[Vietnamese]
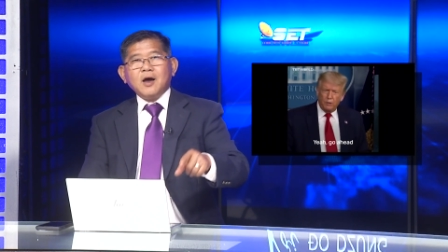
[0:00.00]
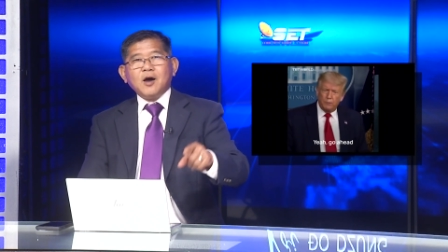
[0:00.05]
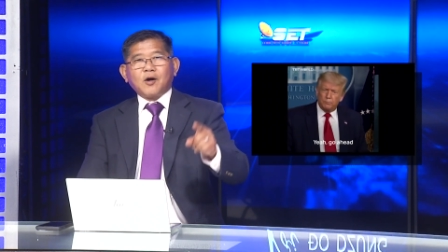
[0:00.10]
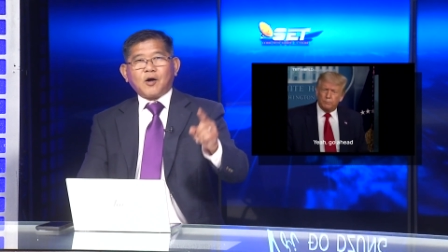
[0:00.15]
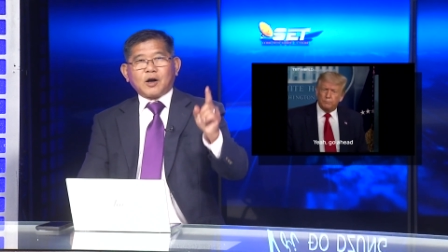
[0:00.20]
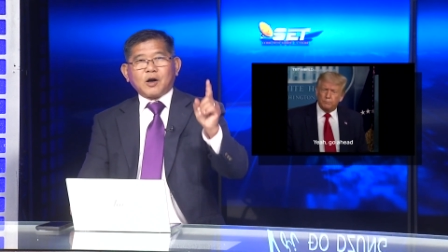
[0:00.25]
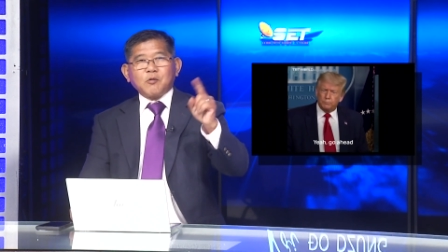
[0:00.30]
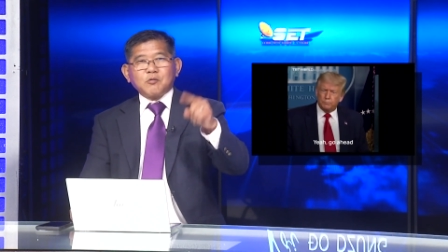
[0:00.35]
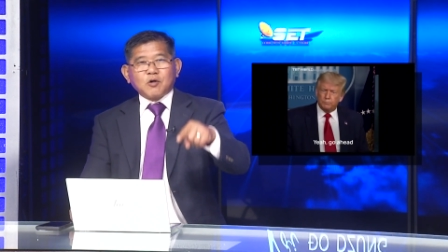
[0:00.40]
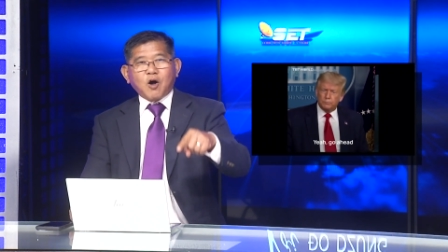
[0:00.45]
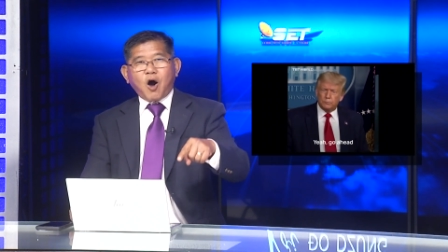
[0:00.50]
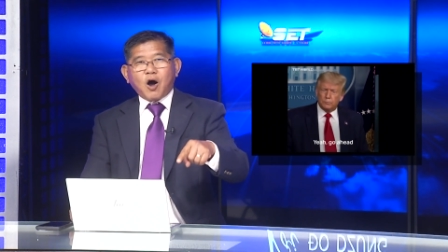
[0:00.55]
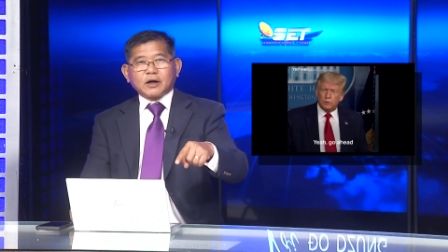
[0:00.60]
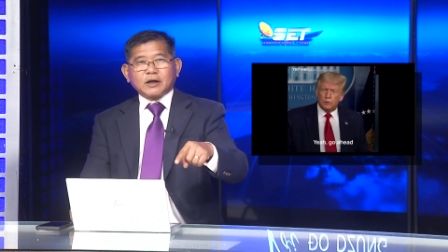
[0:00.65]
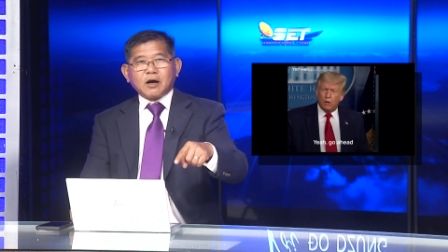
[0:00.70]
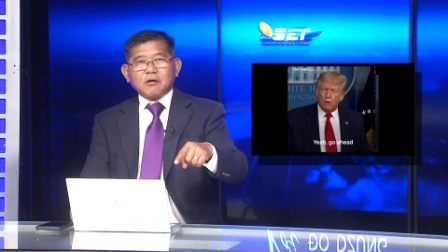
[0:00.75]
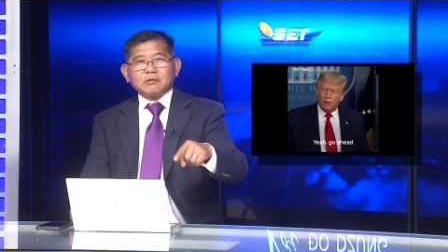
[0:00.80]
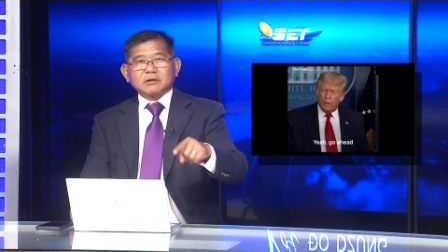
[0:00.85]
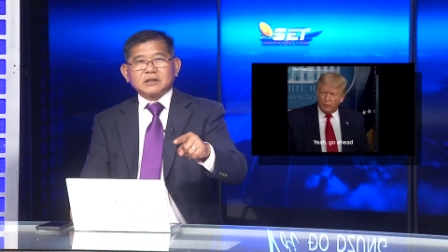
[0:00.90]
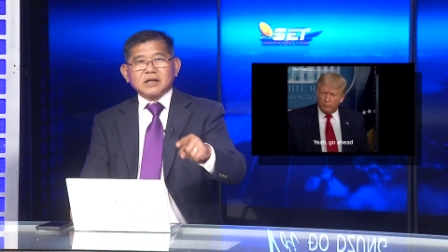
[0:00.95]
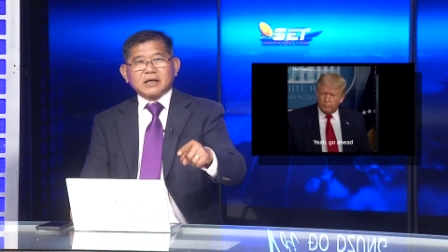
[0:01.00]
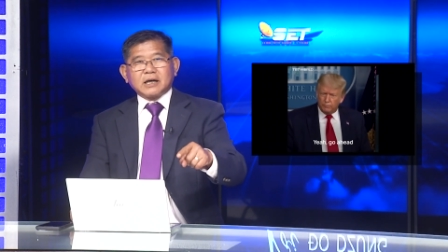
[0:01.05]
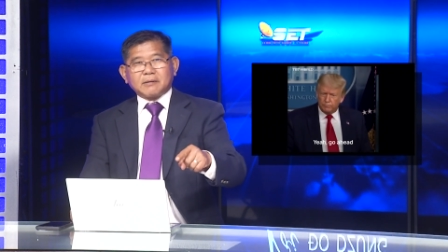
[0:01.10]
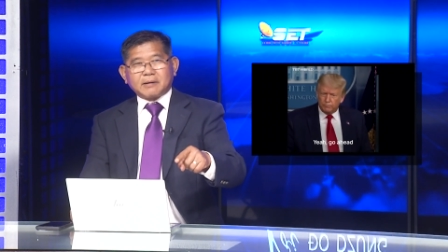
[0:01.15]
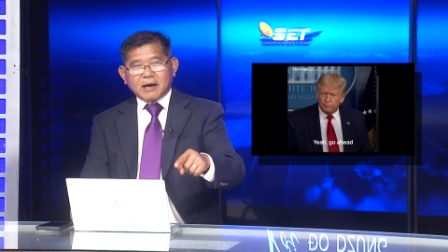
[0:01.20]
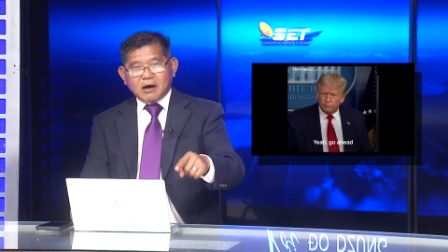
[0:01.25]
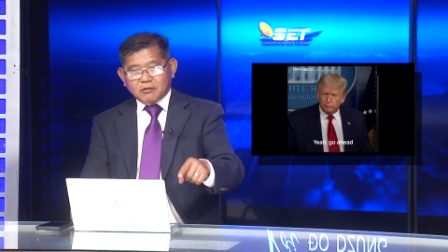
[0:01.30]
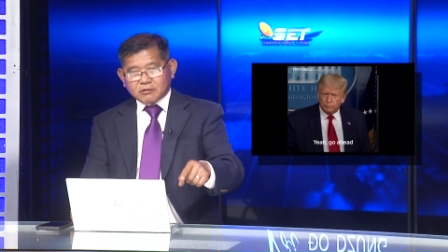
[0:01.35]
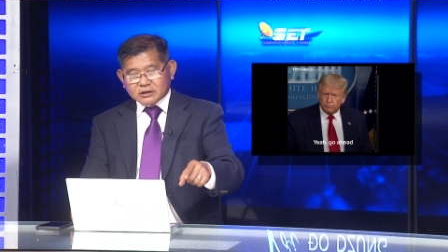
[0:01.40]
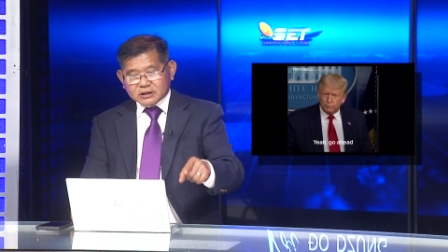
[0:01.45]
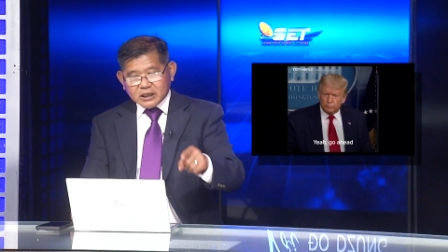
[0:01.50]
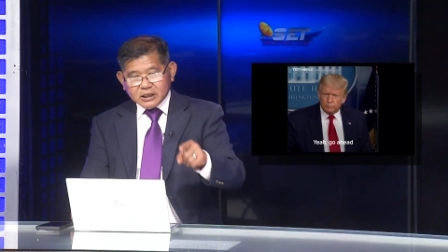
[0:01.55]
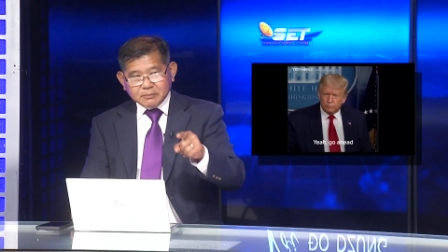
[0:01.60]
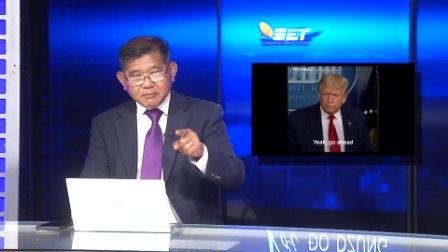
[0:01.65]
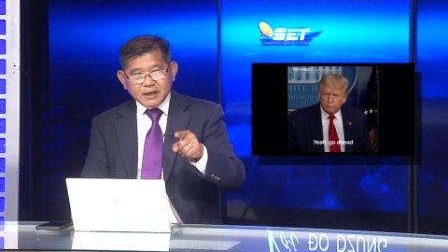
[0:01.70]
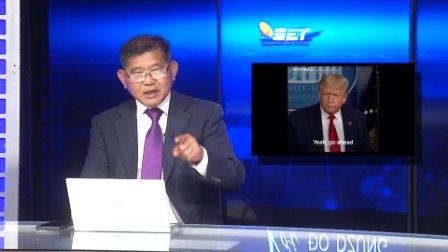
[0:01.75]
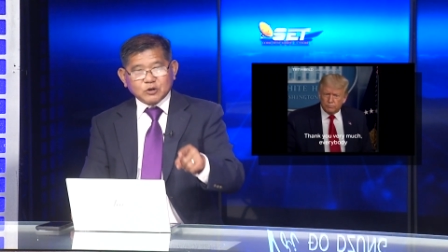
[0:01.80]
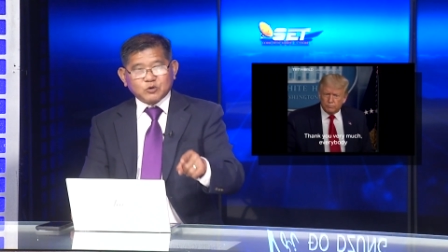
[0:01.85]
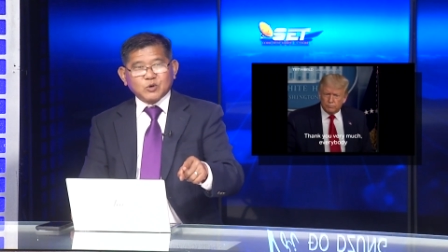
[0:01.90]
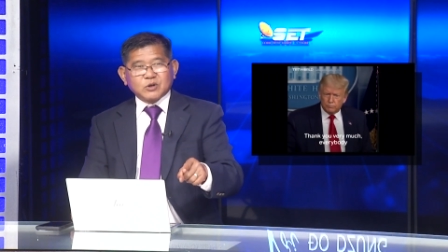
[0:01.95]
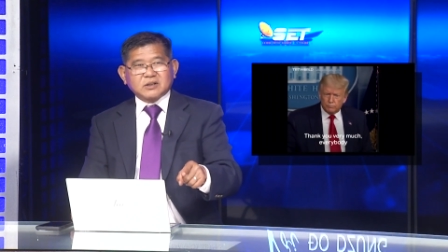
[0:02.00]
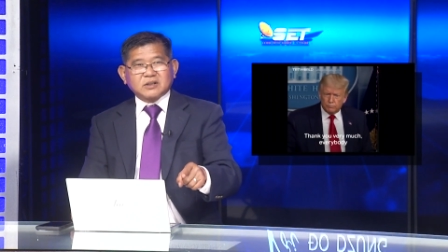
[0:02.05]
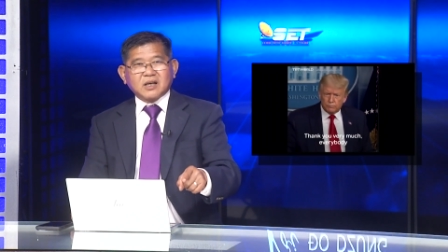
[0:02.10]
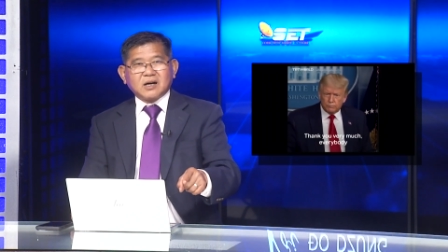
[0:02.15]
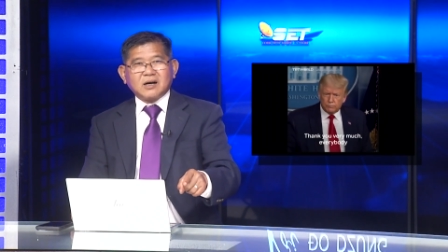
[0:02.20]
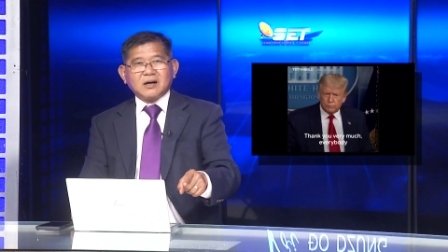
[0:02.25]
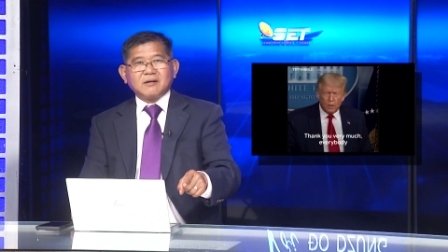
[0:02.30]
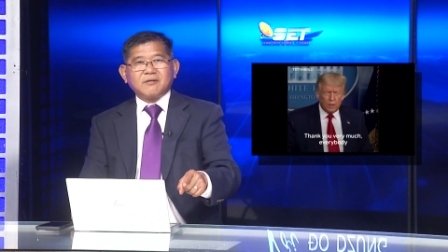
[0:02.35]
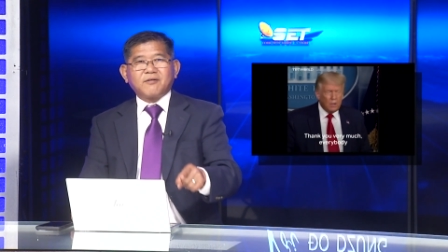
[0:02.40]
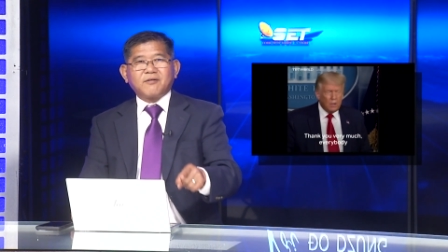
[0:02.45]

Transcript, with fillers: Còn ông con nó cũng chưa kịp kéo thì bị Twitter